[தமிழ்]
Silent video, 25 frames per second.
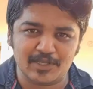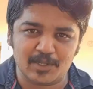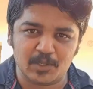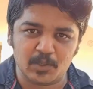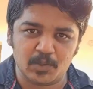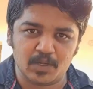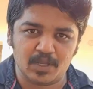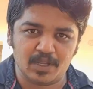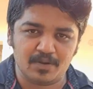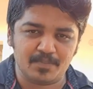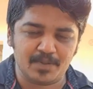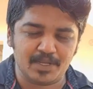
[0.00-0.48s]
அண்ட்
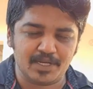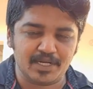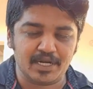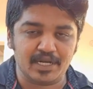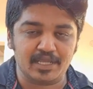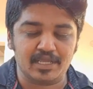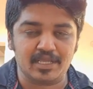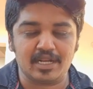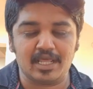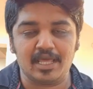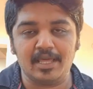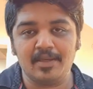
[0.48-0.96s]
செக்யூராக
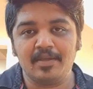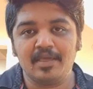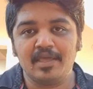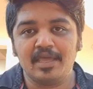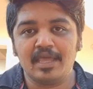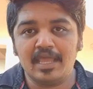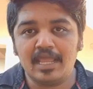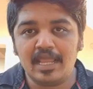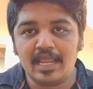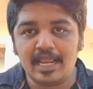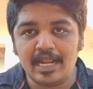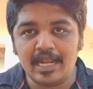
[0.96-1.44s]
இருப்பீங்கன்னு நினைக்கிறேன்
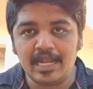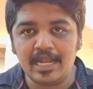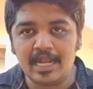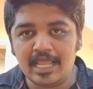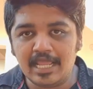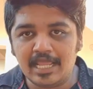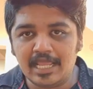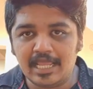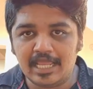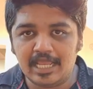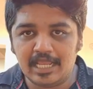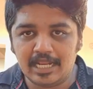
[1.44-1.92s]

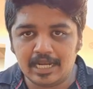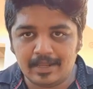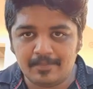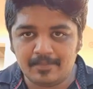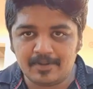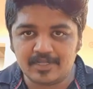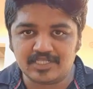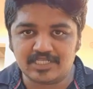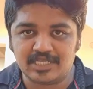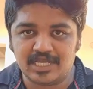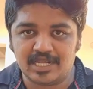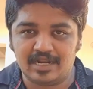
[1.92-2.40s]
இன்றைக்கி
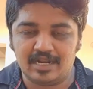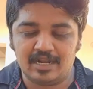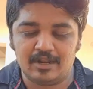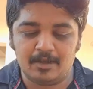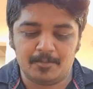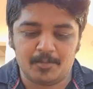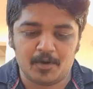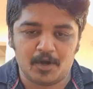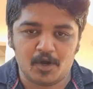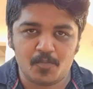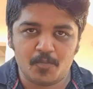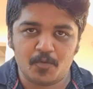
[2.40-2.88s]
நம்ம
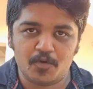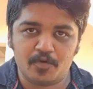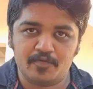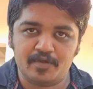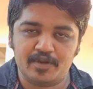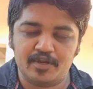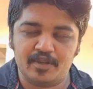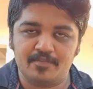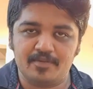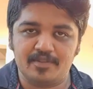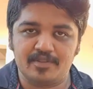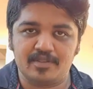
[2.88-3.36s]
சேனலில் பார்க்க போகிற
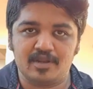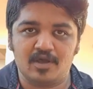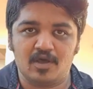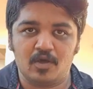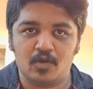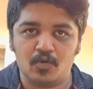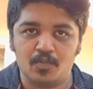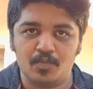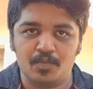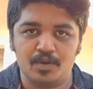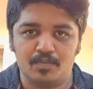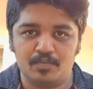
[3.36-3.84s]
வீடியோ
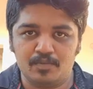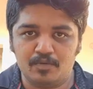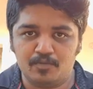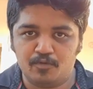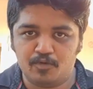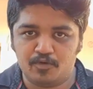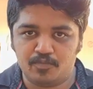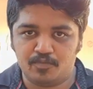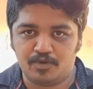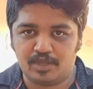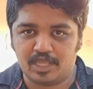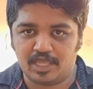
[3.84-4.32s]
பார்த்திங்கன்னா ரொம்ப ரொம்ப
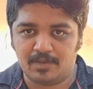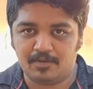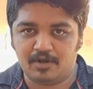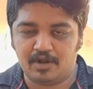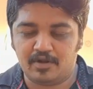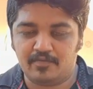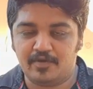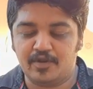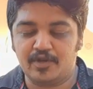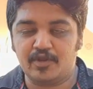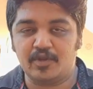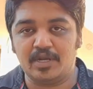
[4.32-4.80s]
ஒரு
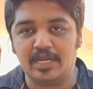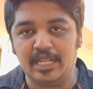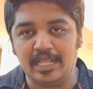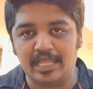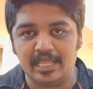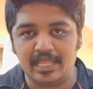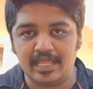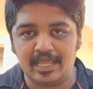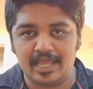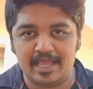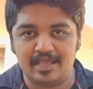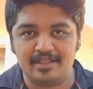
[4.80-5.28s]
முக்கியமான வீடியோ
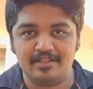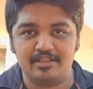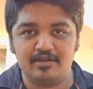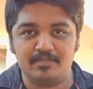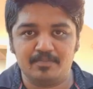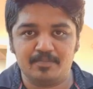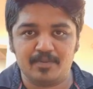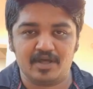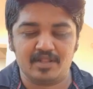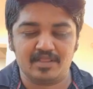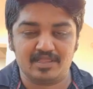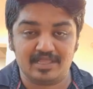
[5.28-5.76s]
நீங்கள்
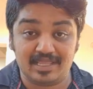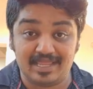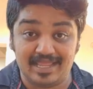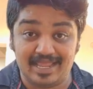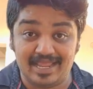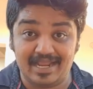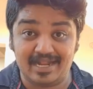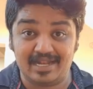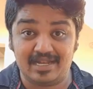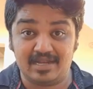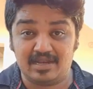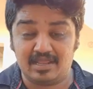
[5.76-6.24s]
எதிர்பார்த்து
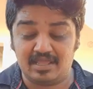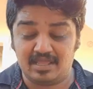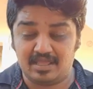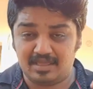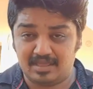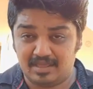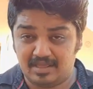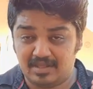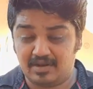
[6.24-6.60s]
கேட்டு